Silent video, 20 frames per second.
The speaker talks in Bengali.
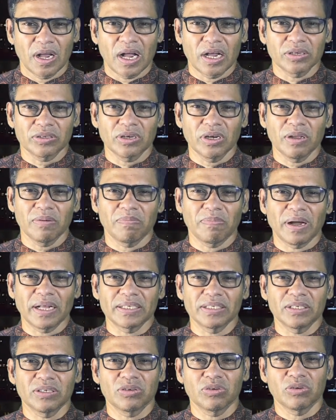আসলে
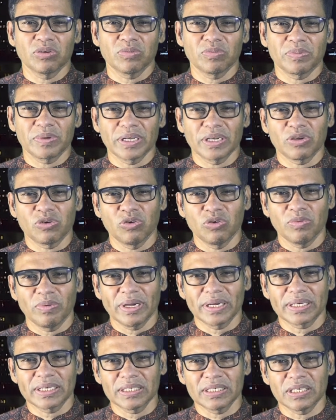বাজেটের উপরে খুব
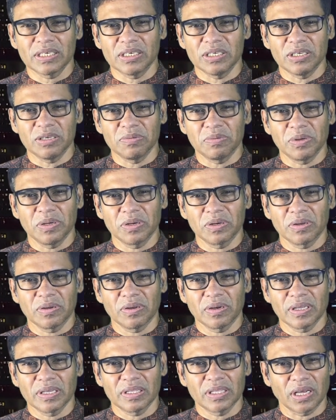একটা যে নির্ভর
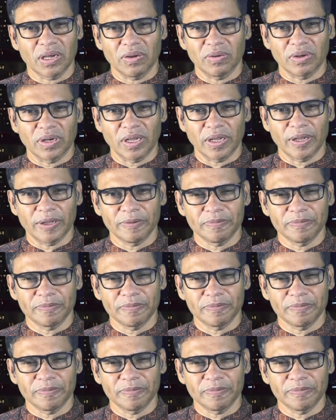করে তাও না